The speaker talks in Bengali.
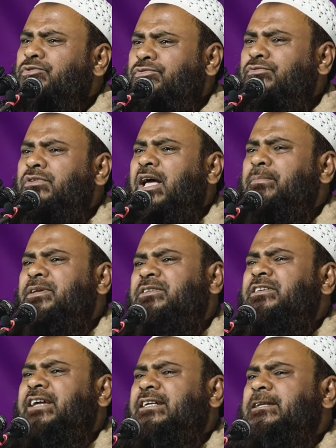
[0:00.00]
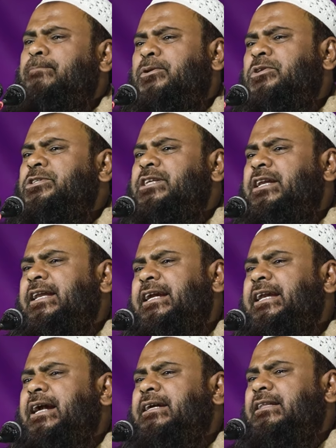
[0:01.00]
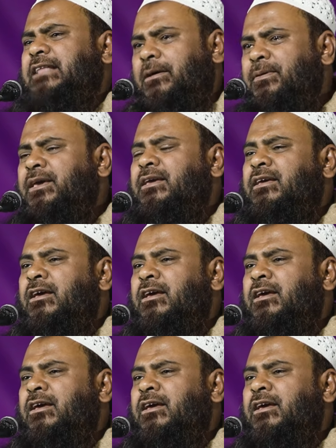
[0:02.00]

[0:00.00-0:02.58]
সুন্না ভিত্তিক একটি প্রতিষ্ঠানের এটা একটা দাবি